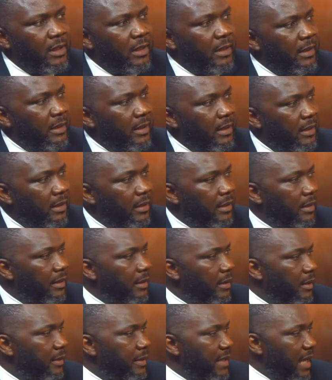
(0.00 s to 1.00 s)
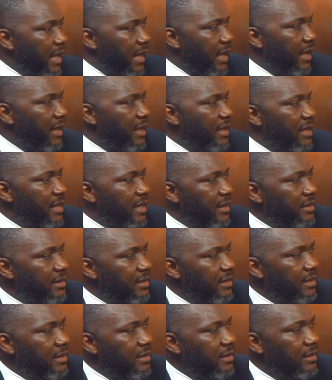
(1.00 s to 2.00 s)
euh, y a quelqu'un qui a
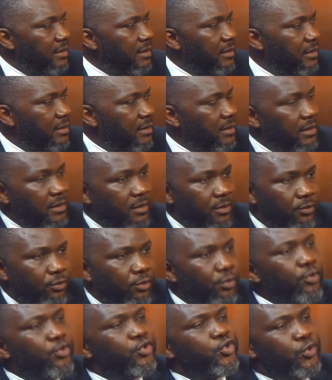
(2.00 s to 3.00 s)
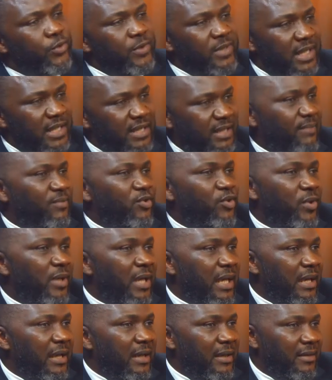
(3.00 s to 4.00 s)
dit deux choses
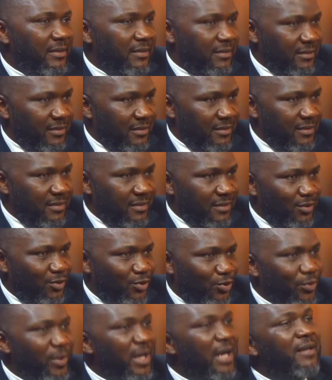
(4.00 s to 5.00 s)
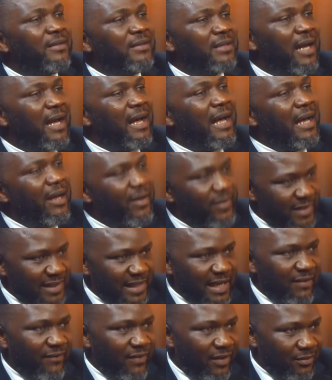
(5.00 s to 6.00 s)
exceptionnelles te rendra un
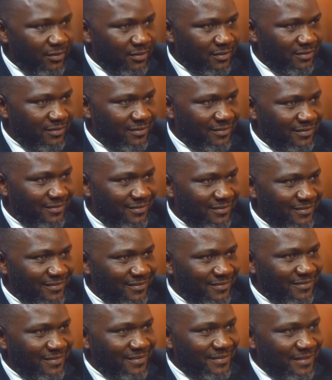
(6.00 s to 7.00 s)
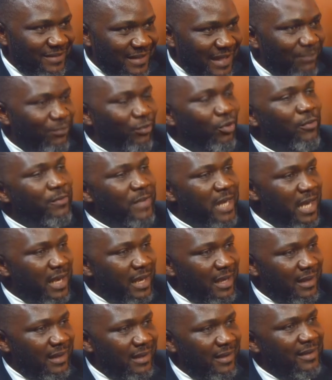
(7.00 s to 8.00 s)
savant. La
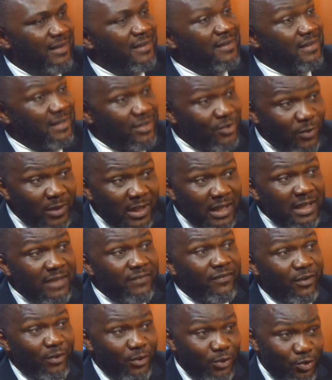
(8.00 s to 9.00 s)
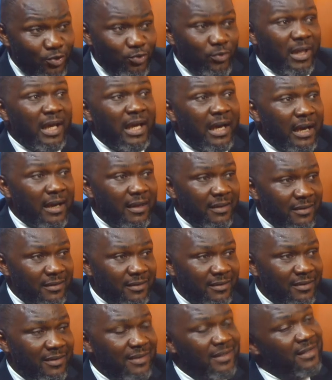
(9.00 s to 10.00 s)
première, ce sont les livres que tu liras.
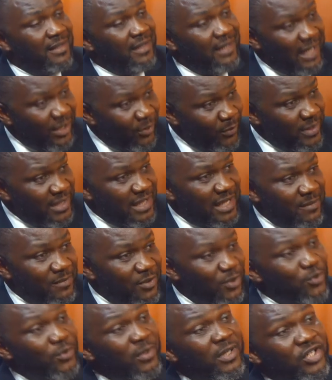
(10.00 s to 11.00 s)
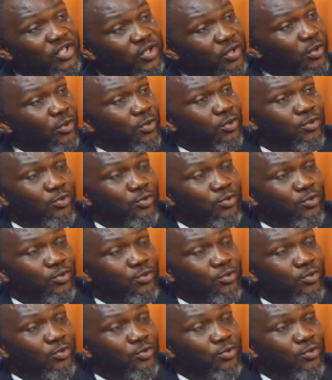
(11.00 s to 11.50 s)
La deuxième, ce sont les gens que tu